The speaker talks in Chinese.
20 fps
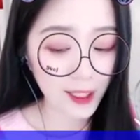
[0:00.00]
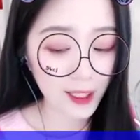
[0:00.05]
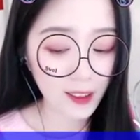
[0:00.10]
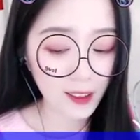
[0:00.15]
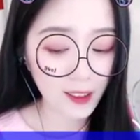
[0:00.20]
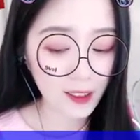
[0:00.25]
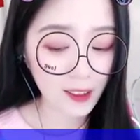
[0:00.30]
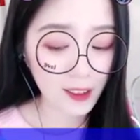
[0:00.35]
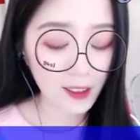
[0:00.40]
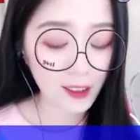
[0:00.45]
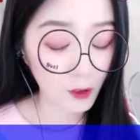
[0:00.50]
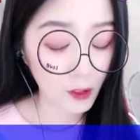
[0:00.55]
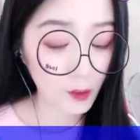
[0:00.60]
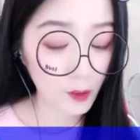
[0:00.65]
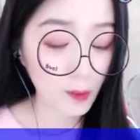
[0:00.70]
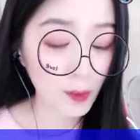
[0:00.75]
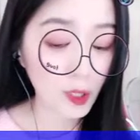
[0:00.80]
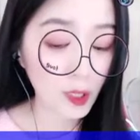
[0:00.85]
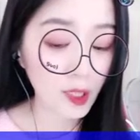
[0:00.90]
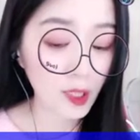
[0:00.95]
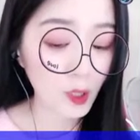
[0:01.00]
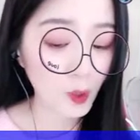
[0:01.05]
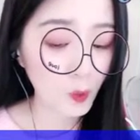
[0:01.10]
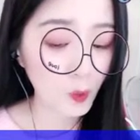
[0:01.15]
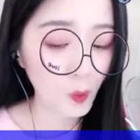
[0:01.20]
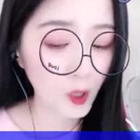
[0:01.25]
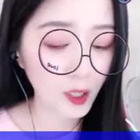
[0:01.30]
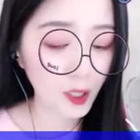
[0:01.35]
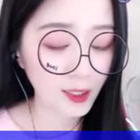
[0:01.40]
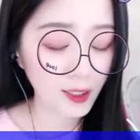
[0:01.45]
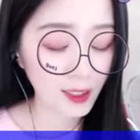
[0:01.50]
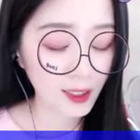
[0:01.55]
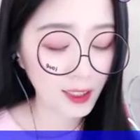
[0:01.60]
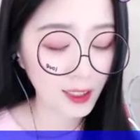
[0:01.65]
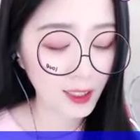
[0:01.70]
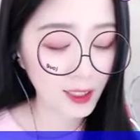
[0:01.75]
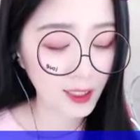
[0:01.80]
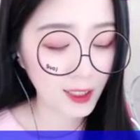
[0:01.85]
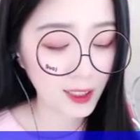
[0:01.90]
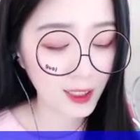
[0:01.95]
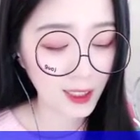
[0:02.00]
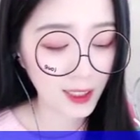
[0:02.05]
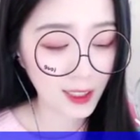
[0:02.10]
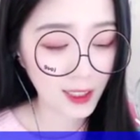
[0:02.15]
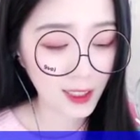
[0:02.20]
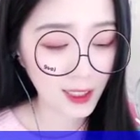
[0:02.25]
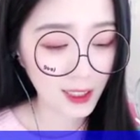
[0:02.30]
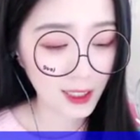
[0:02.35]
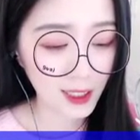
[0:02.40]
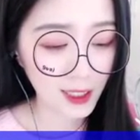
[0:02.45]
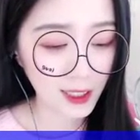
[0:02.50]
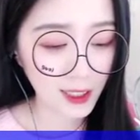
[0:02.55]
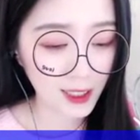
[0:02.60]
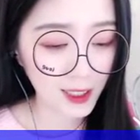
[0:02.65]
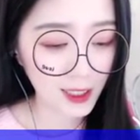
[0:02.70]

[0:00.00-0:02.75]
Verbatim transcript: 他声音尖刻，夹杂着不悦。